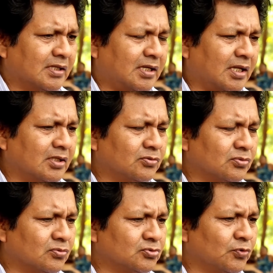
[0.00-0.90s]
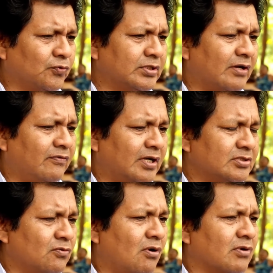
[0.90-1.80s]
querendo usufruir da Vale
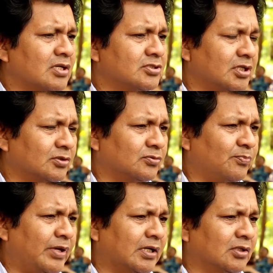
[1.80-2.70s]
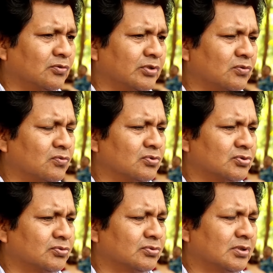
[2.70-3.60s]
de qualquer jeito, pegando um
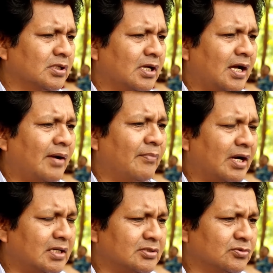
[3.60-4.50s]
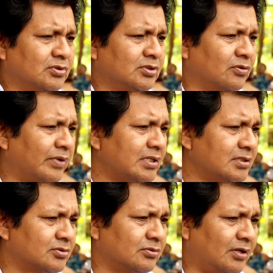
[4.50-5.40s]
recurso a mais. E não é
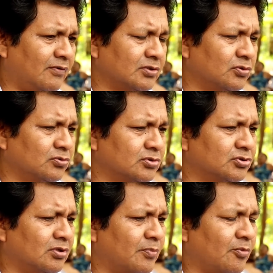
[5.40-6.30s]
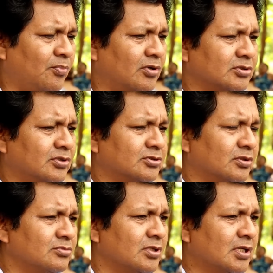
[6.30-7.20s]
isso. A Vale do Rio Doce joga a proposta e nós
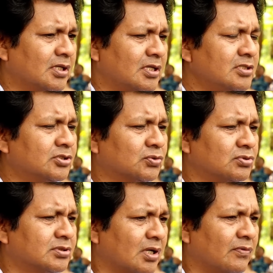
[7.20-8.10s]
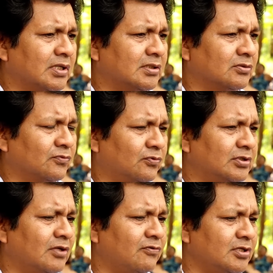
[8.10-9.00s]
estamos em discussão ainda, não foi
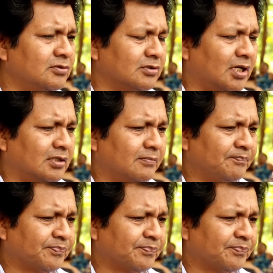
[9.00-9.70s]
definido nada.